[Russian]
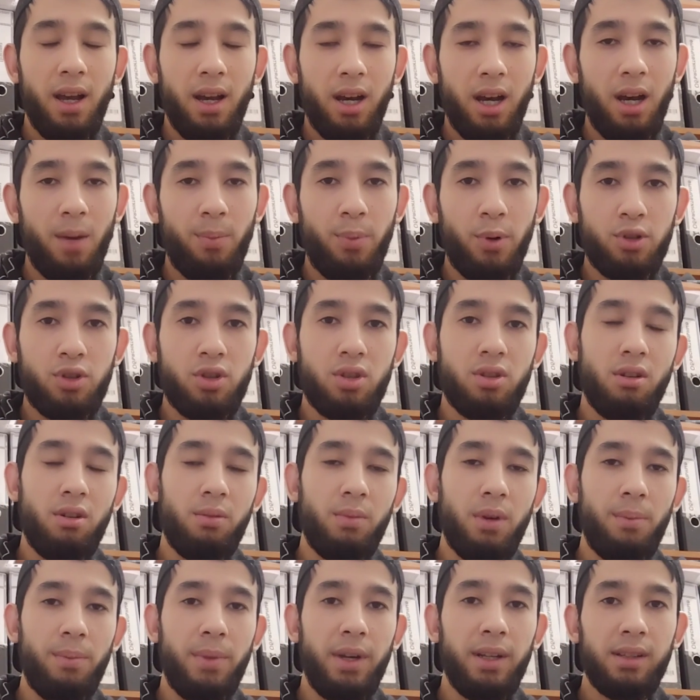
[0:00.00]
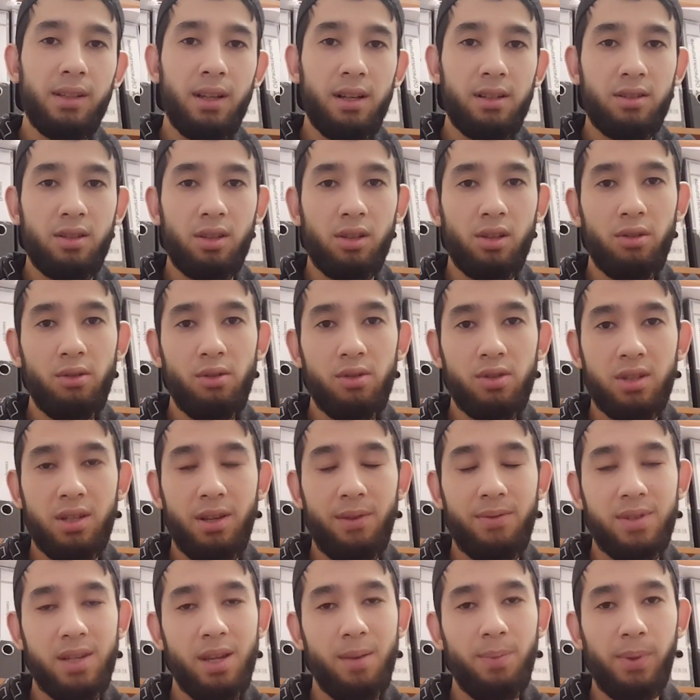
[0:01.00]
А после того момента
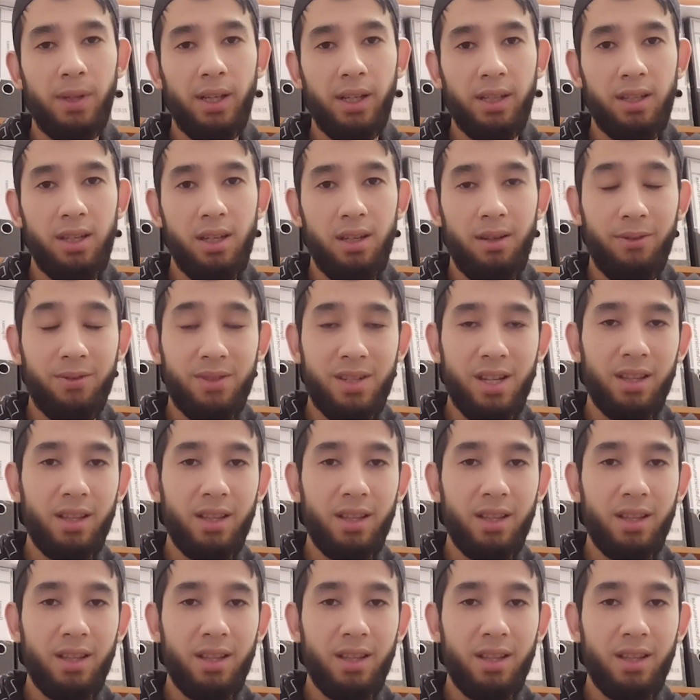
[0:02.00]
остановятся все плохие, все